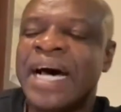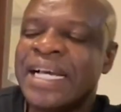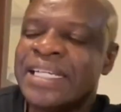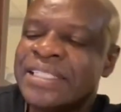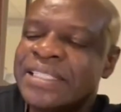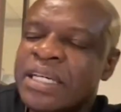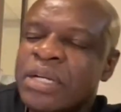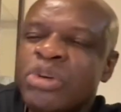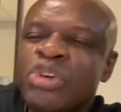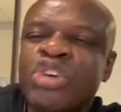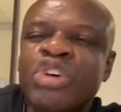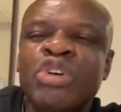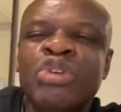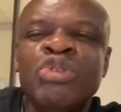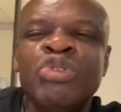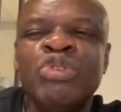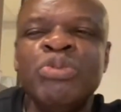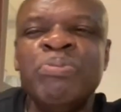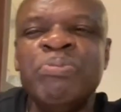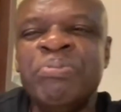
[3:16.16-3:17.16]

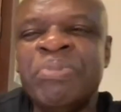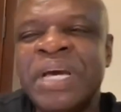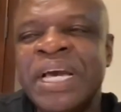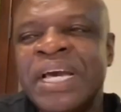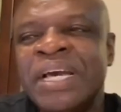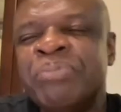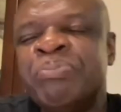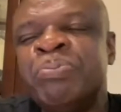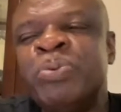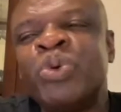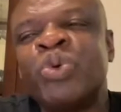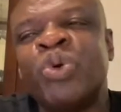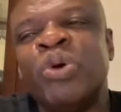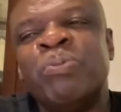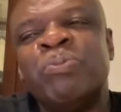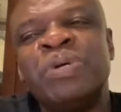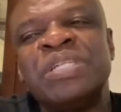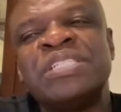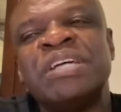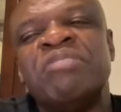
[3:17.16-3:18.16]
ingénuons-nous, mais pour
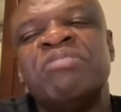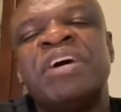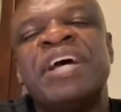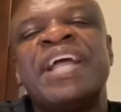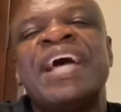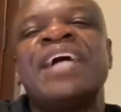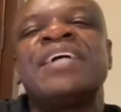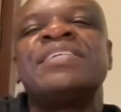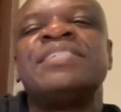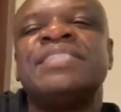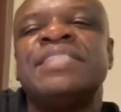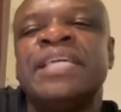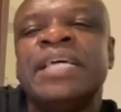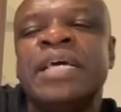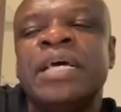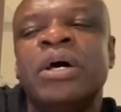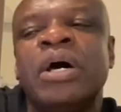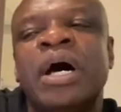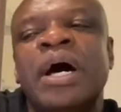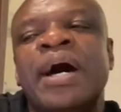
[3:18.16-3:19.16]
qu'on puisse avoir
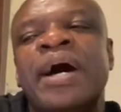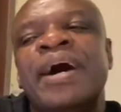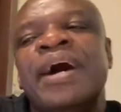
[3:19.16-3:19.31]
accès